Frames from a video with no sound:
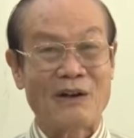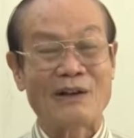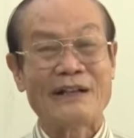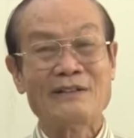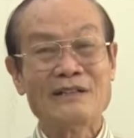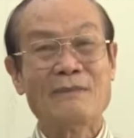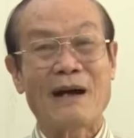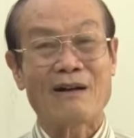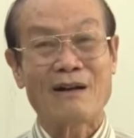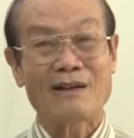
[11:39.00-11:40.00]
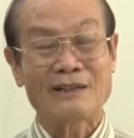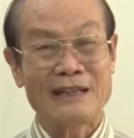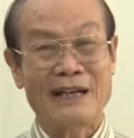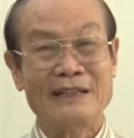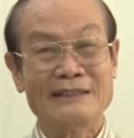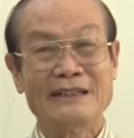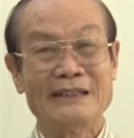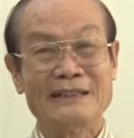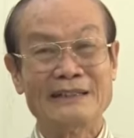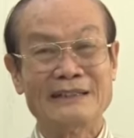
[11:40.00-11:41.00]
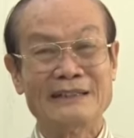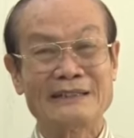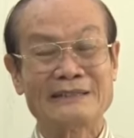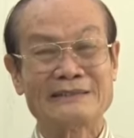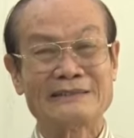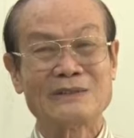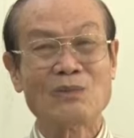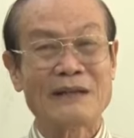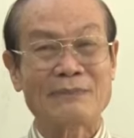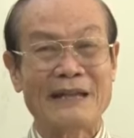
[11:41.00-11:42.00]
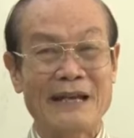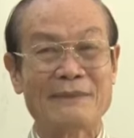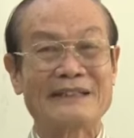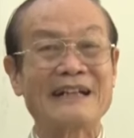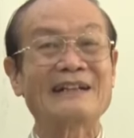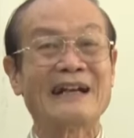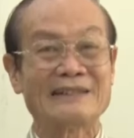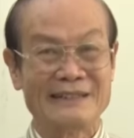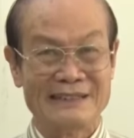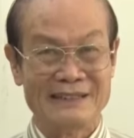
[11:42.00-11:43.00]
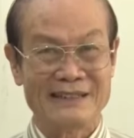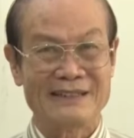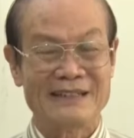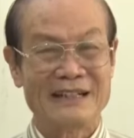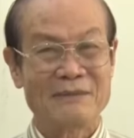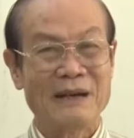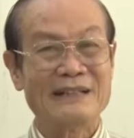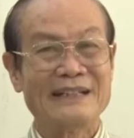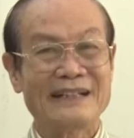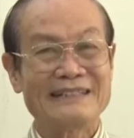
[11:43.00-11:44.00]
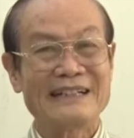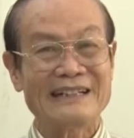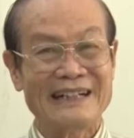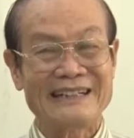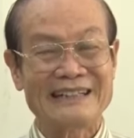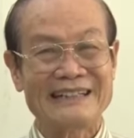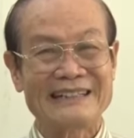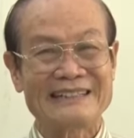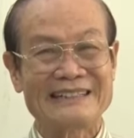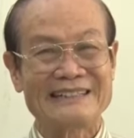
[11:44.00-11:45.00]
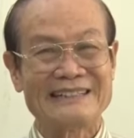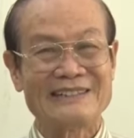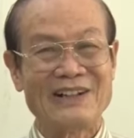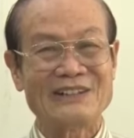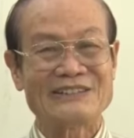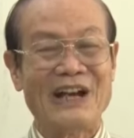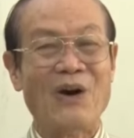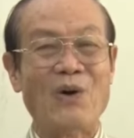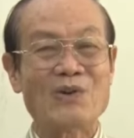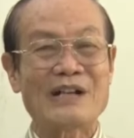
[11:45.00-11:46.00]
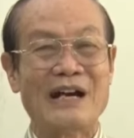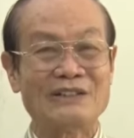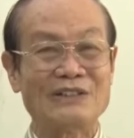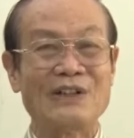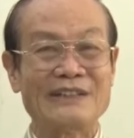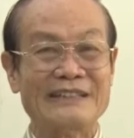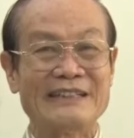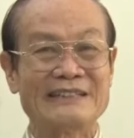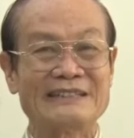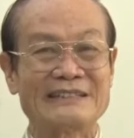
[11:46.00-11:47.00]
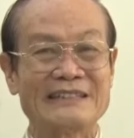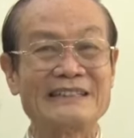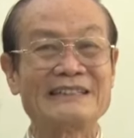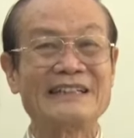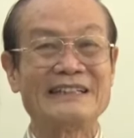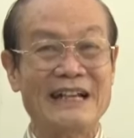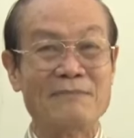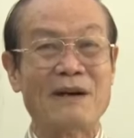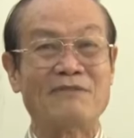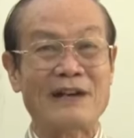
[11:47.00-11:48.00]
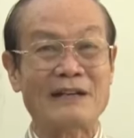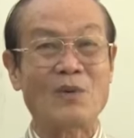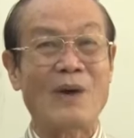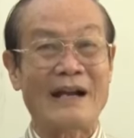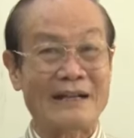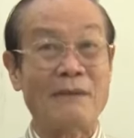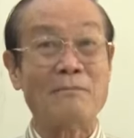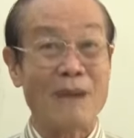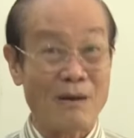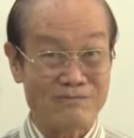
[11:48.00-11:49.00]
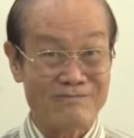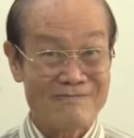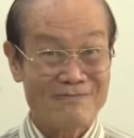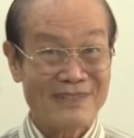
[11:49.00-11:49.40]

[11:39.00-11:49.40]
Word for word: Còn nếu như bà con có thể thì cung cấp thêm cái chất lân thì được. Bởi vì cái chất lân á, nó sẽ hỗ trợ cho cái việc kích thích để mà phân hóa cái mầm bông,